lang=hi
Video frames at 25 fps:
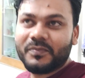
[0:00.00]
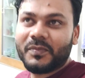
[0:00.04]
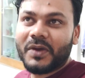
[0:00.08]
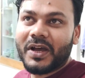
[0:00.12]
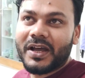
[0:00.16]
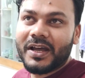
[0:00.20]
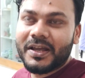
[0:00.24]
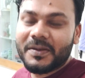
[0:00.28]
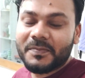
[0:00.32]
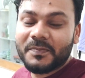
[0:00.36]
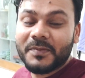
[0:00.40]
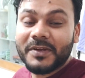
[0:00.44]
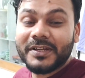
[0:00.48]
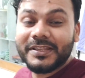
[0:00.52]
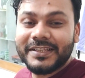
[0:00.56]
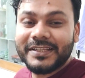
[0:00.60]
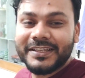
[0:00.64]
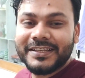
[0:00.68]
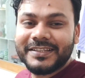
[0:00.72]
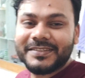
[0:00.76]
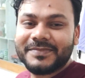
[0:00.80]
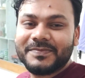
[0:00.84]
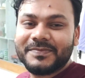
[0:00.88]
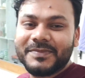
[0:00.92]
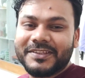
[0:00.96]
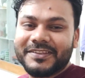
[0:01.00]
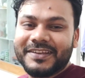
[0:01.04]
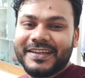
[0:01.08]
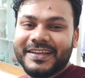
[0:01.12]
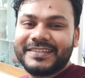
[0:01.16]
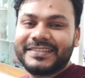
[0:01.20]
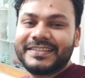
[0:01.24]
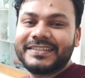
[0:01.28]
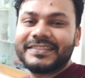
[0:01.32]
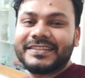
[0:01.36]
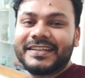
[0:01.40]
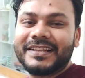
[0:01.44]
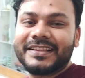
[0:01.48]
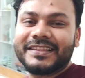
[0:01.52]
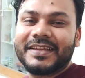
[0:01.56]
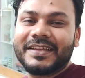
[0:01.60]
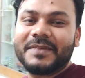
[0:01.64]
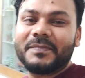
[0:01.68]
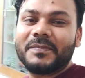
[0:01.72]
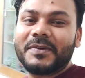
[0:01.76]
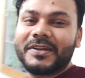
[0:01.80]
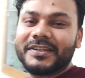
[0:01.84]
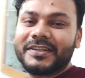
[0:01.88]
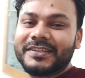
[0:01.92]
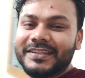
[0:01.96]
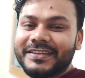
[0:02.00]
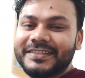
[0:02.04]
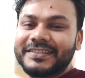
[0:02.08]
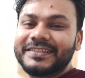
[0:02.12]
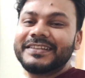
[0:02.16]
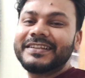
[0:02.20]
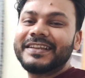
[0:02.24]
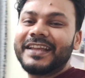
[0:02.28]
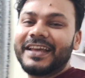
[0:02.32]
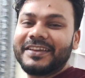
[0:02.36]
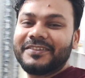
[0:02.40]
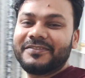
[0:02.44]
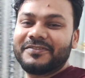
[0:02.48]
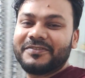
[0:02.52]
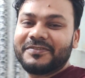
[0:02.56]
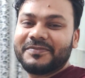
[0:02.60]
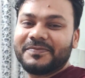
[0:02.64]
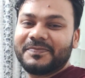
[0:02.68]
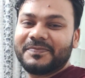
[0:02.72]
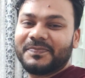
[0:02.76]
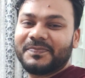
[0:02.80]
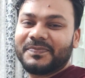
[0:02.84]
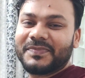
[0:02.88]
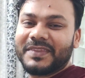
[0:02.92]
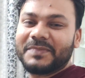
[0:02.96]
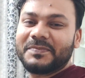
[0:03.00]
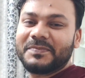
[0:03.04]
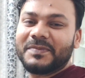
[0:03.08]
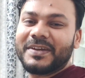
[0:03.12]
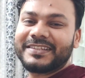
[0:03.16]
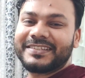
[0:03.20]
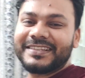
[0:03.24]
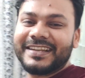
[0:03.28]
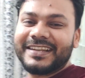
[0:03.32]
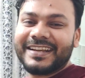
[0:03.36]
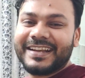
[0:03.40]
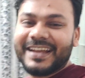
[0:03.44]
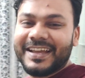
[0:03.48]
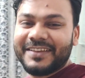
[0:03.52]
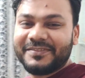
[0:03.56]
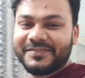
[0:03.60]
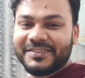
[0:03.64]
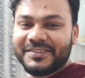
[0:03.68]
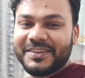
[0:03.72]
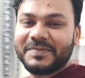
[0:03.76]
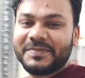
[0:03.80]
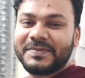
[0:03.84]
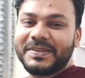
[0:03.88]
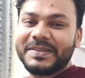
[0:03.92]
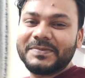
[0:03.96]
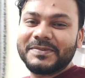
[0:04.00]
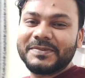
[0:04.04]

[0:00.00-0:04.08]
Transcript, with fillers: बाहर प्रदेश में तो ऐसे ही चलता है परदेसी लाइफ बैचलर लाइफ तो हम